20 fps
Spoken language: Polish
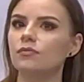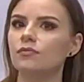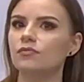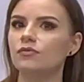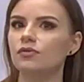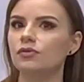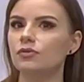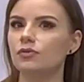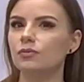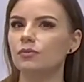
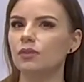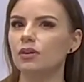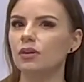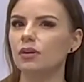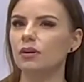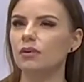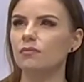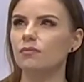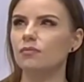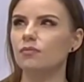w sumie
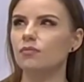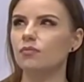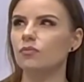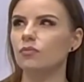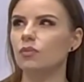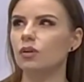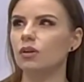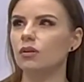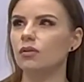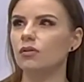
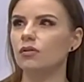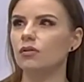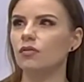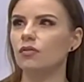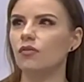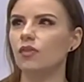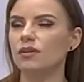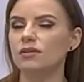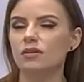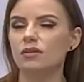
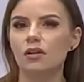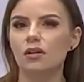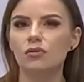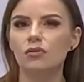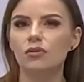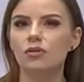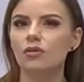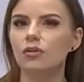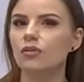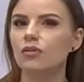Kwas
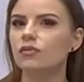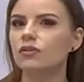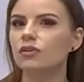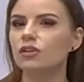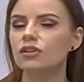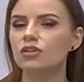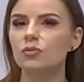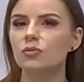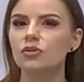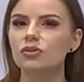hialuronowy
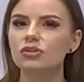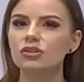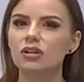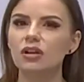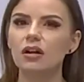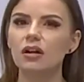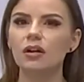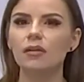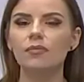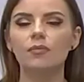też
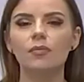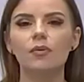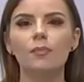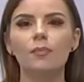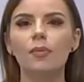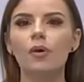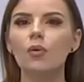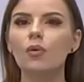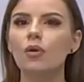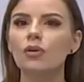można
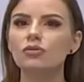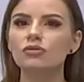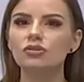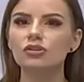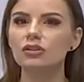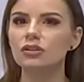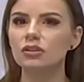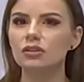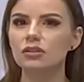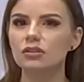
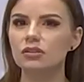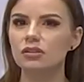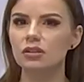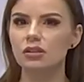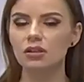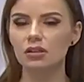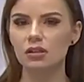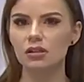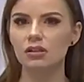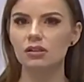połączyć
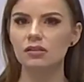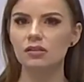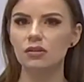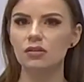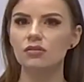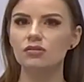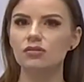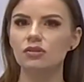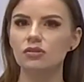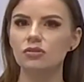y, z
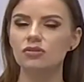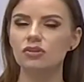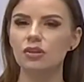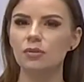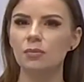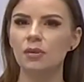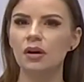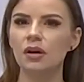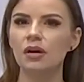osoczem,